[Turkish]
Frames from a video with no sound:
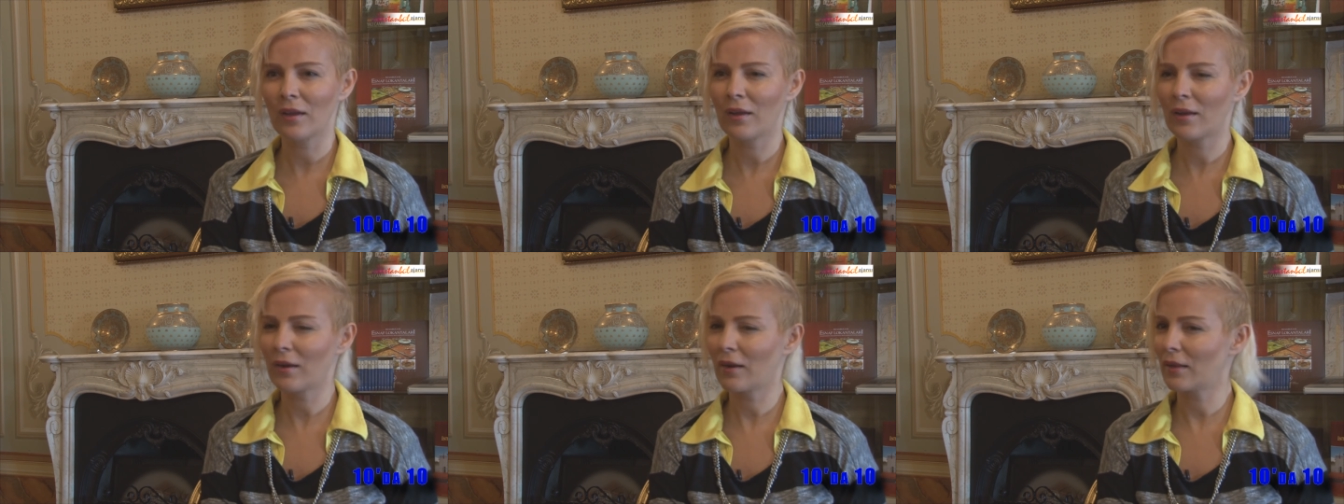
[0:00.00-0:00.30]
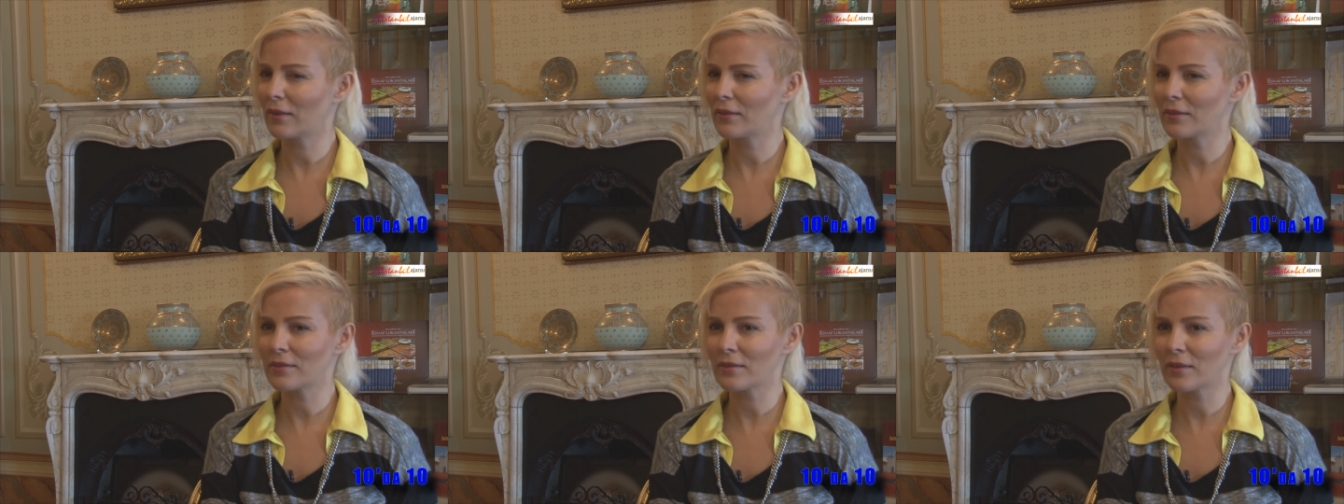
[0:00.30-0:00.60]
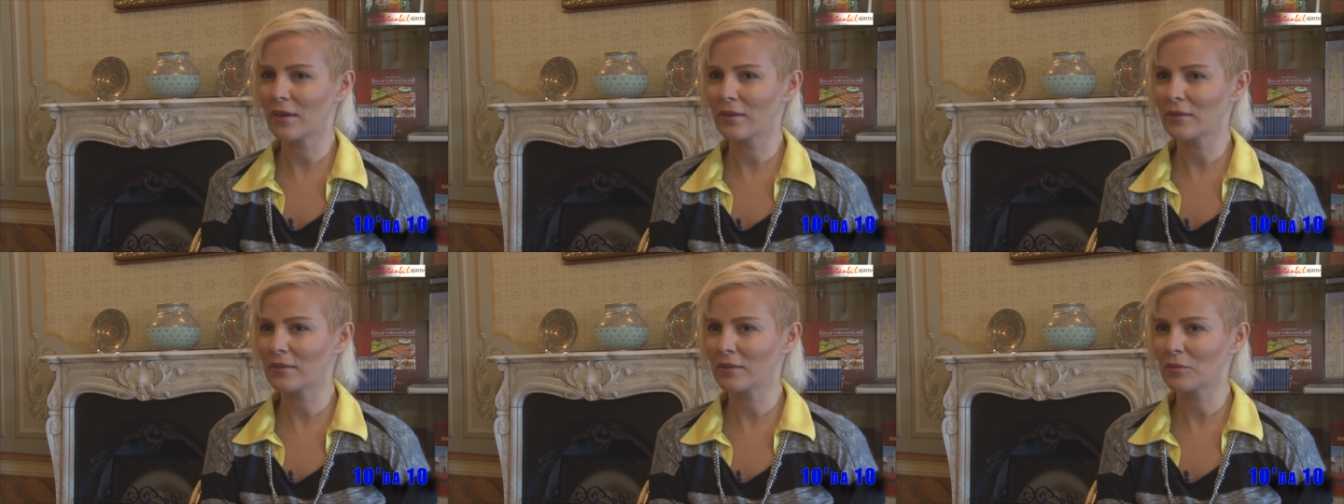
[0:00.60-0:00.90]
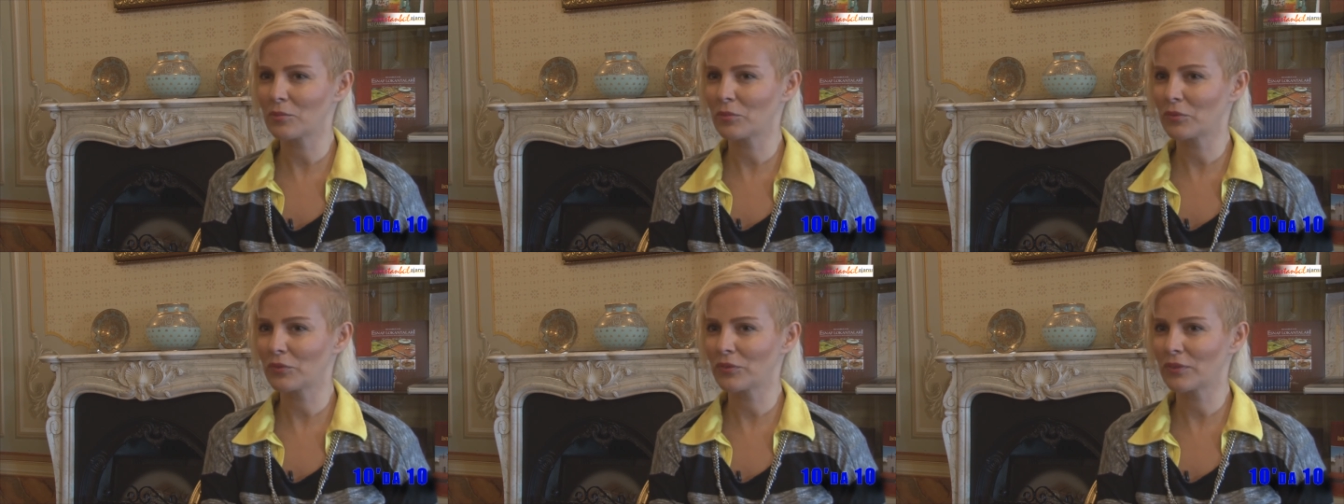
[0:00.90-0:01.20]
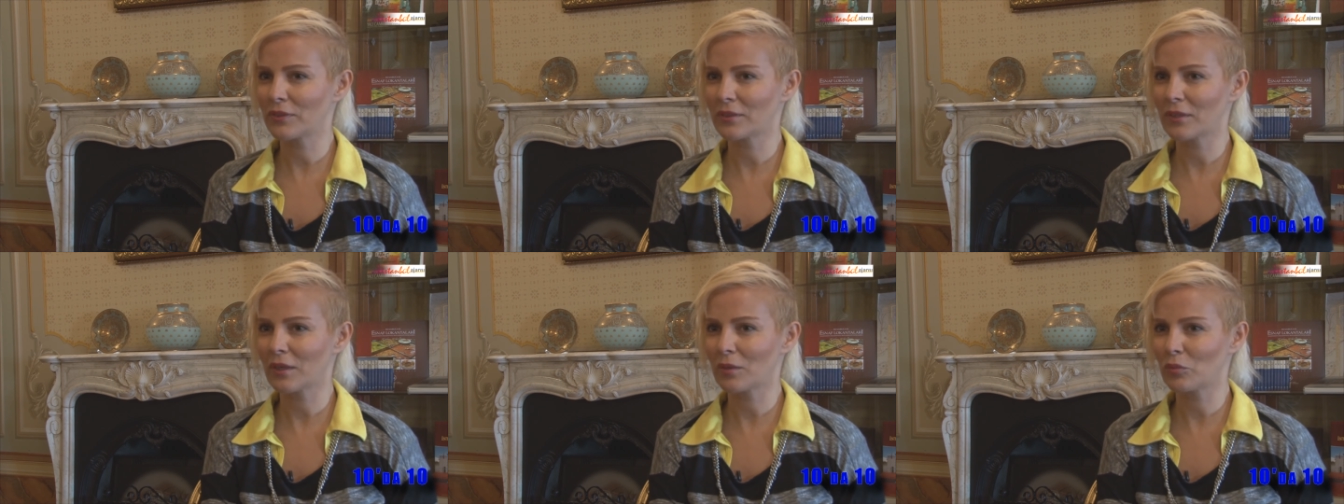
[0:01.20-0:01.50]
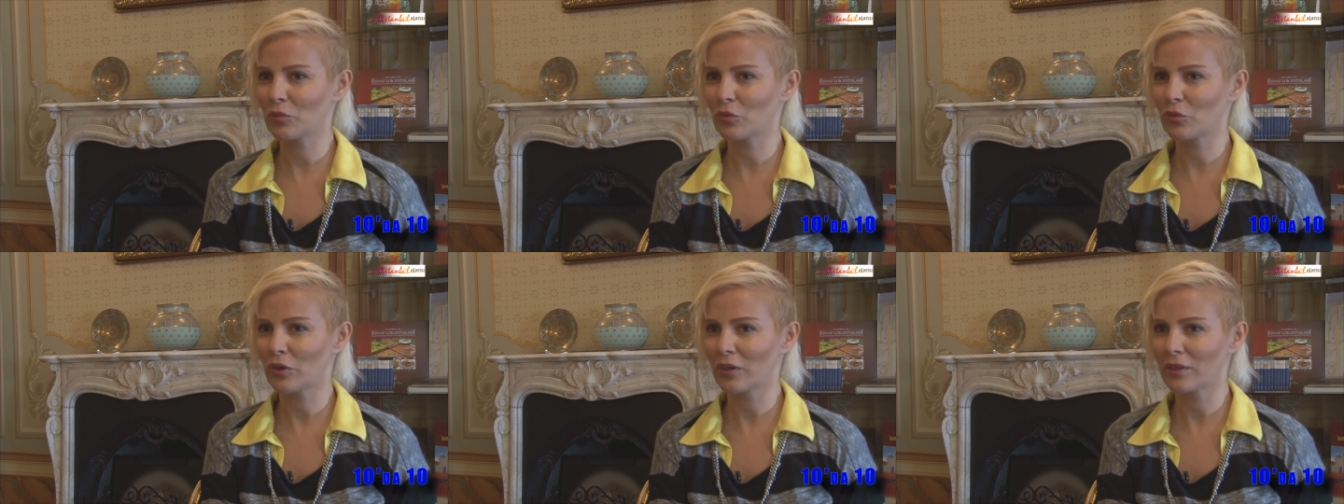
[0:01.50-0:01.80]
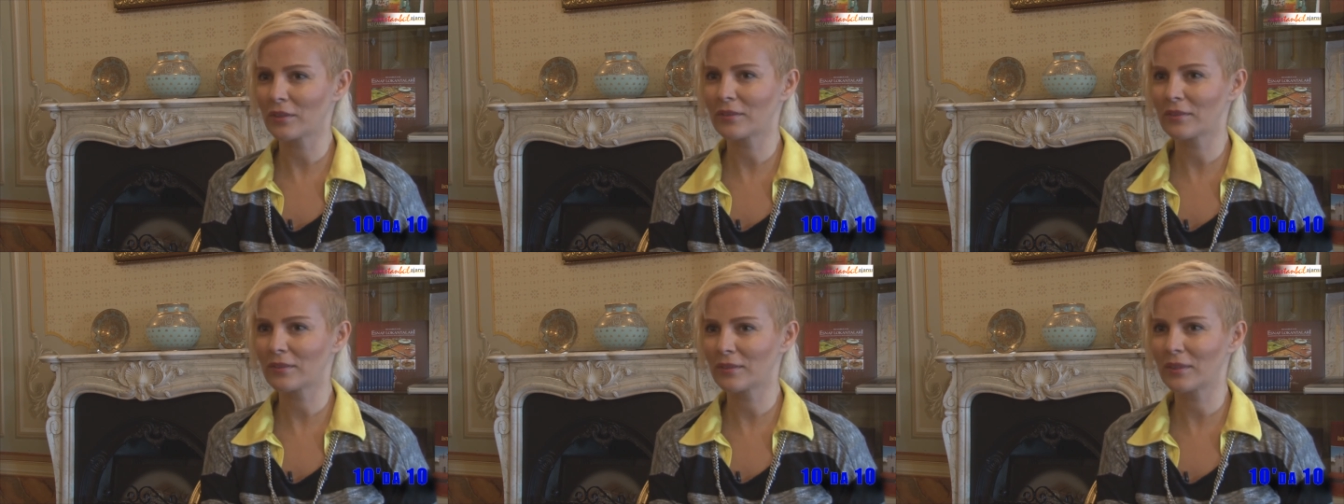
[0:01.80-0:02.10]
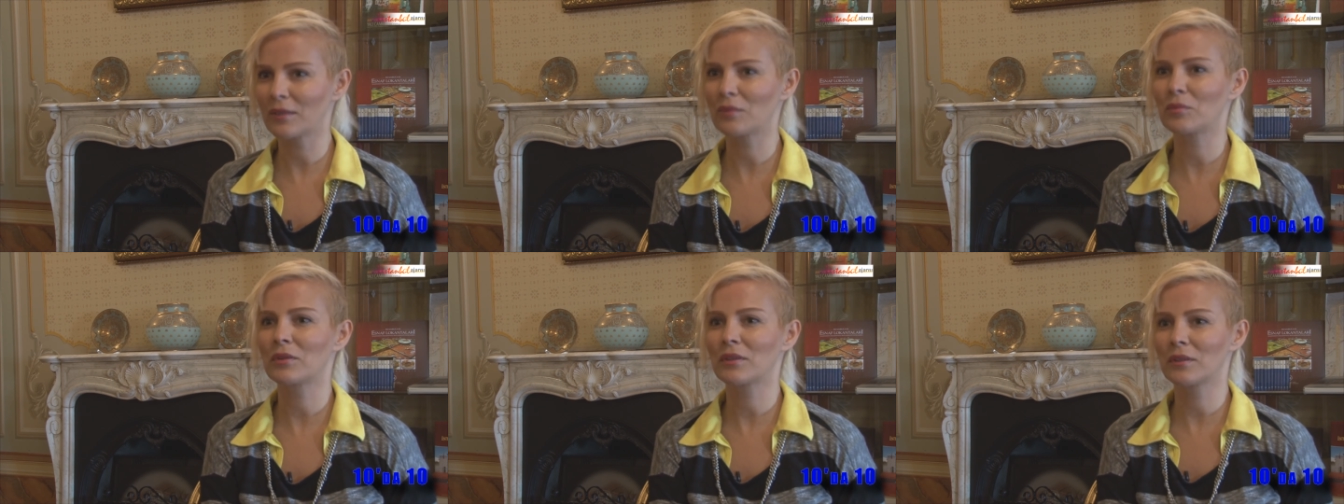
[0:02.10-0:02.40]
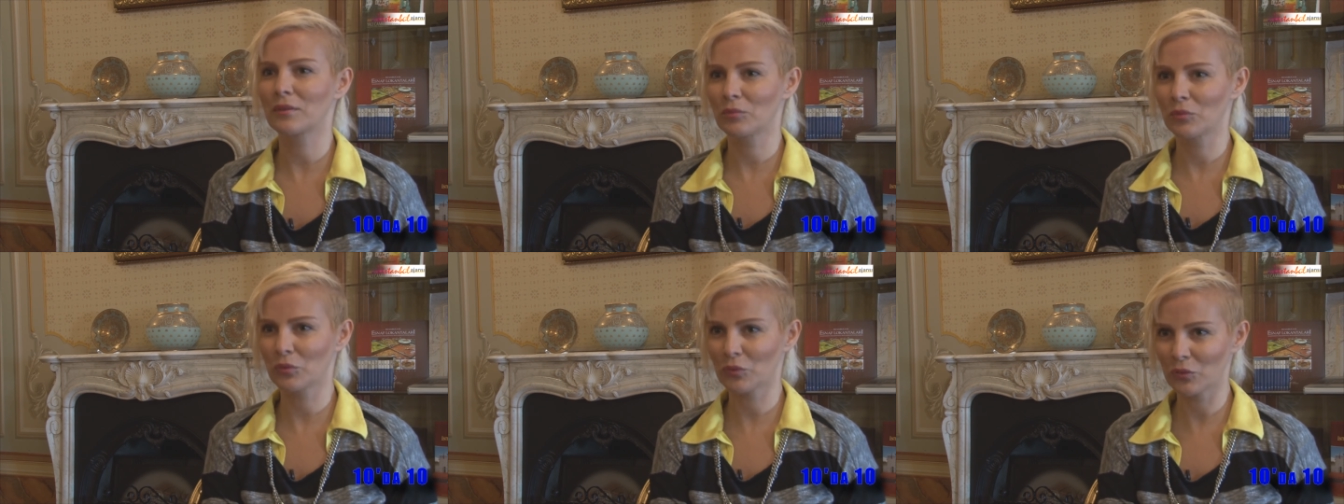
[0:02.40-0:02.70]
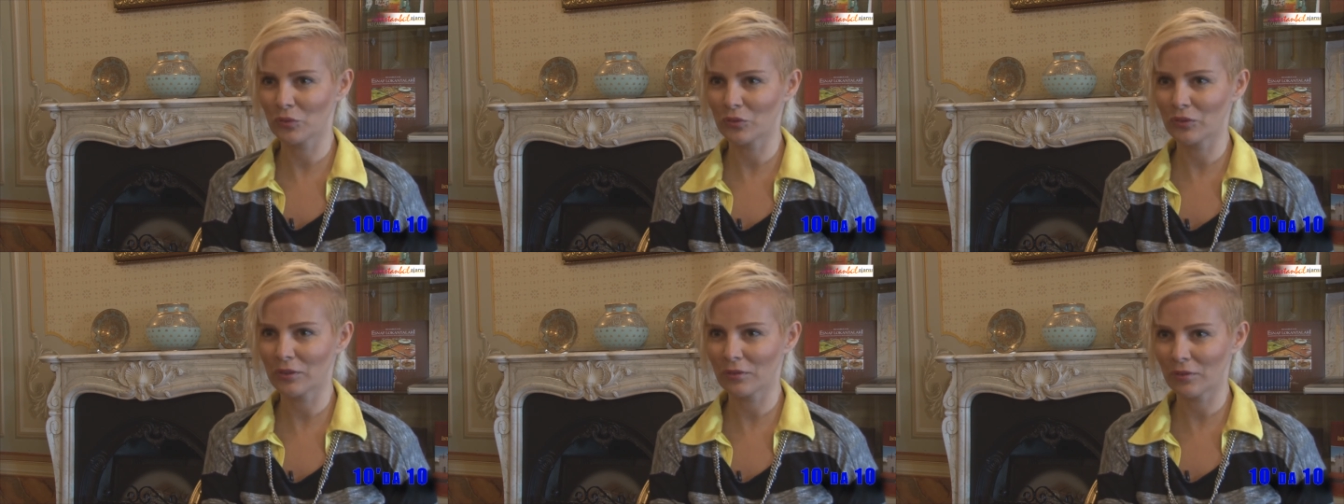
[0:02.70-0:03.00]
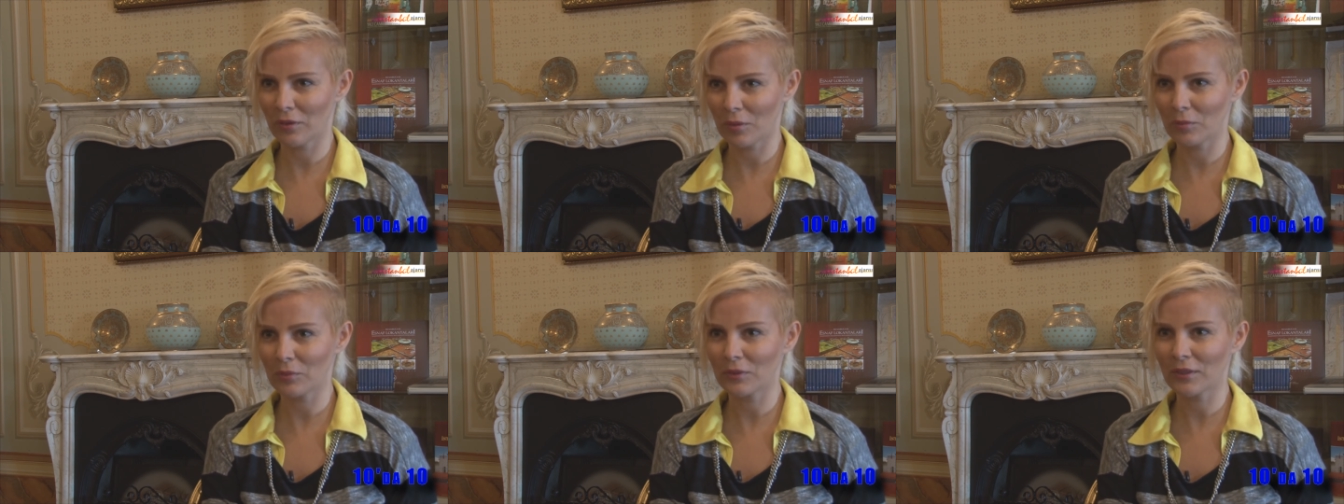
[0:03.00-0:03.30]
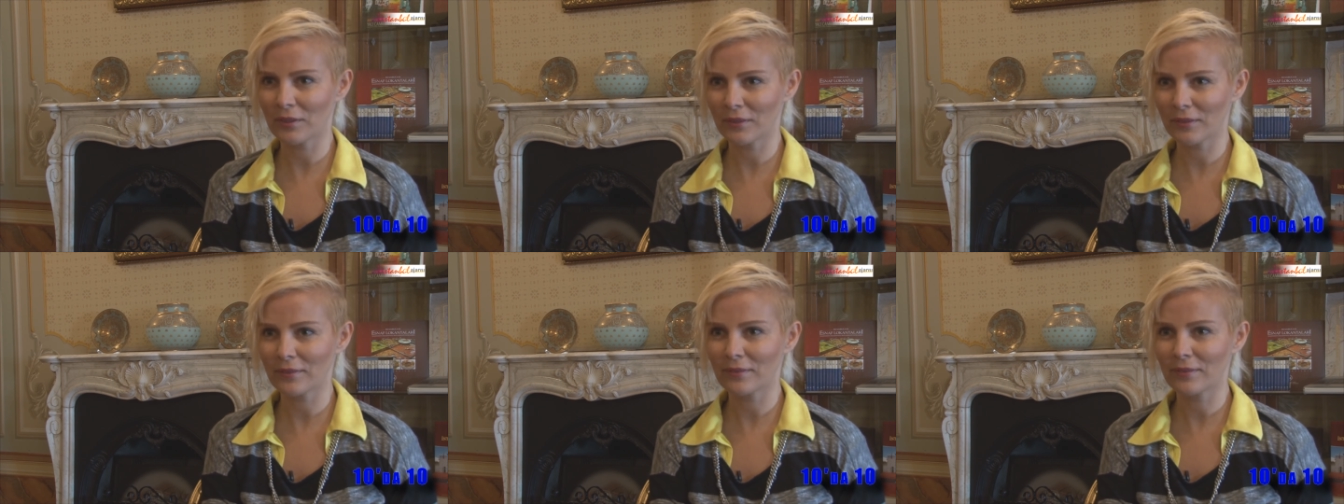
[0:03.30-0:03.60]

herhalde Sertab'ın İstanbul şarkısı diyebilirim sorun cevabına.